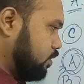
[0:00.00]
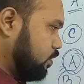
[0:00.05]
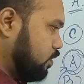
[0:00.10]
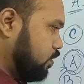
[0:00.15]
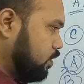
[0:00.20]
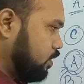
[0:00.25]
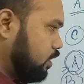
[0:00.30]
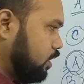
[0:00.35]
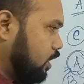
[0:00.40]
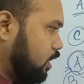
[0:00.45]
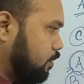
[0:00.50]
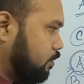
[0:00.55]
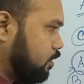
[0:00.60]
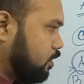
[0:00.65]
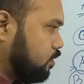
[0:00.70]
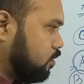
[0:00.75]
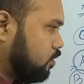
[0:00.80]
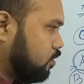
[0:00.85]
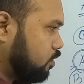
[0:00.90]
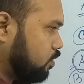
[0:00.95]
দেখো আমরা
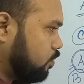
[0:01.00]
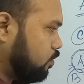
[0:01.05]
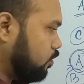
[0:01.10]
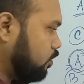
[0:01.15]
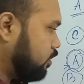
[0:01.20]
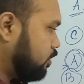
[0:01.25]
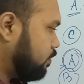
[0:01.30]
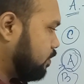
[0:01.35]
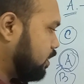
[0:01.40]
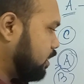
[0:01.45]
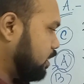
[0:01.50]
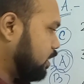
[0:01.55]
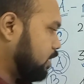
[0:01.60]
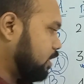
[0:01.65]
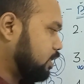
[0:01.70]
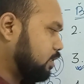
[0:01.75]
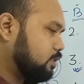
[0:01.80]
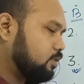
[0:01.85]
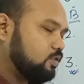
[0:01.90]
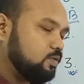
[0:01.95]
কখনো বলতে পারি
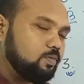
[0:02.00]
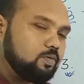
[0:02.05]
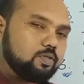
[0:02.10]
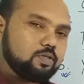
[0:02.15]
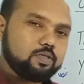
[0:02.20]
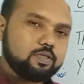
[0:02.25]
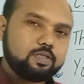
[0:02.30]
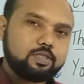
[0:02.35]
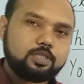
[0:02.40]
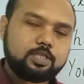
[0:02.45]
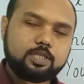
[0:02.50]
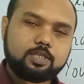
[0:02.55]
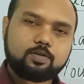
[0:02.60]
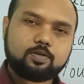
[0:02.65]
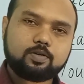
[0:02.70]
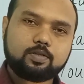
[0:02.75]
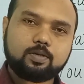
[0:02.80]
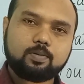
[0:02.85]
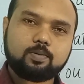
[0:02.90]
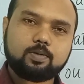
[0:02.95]
হ্যাঁ তুমি তো ঠিক
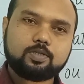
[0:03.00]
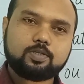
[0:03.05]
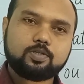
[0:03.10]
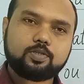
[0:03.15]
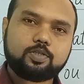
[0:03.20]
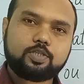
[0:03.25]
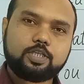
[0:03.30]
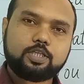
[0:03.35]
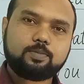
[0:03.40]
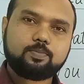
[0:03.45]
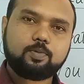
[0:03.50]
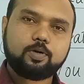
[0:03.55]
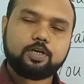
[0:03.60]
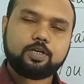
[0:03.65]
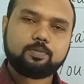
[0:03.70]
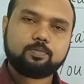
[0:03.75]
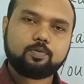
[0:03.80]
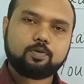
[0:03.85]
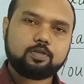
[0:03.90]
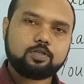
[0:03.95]
কথা বলেছ ঠিক
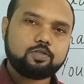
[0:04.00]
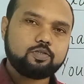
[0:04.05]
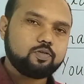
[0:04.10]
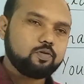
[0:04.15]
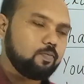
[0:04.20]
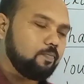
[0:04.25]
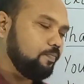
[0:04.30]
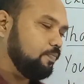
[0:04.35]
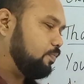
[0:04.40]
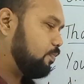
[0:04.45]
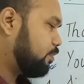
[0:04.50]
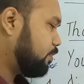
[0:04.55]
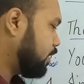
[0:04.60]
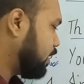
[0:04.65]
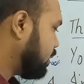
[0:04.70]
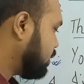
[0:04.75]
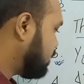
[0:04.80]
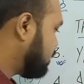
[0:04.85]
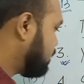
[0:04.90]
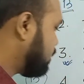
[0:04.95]
পয়েন্ট বলেছ
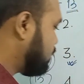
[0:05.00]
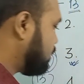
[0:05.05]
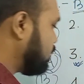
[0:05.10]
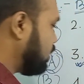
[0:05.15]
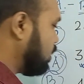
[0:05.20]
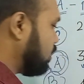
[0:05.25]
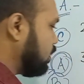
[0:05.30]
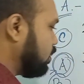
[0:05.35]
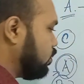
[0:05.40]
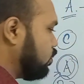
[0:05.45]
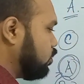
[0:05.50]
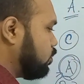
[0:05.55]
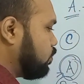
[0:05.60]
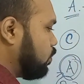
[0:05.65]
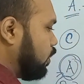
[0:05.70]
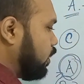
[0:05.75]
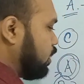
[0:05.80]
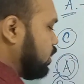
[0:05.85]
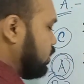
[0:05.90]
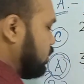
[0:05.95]
দ্যাটস আ গুড
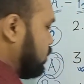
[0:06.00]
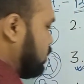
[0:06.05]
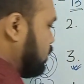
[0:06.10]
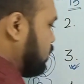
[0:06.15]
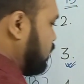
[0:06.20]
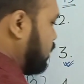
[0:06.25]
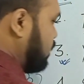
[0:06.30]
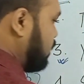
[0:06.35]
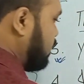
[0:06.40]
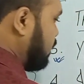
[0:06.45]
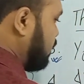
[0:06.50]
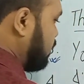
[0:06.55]
পয়েন্ট এটা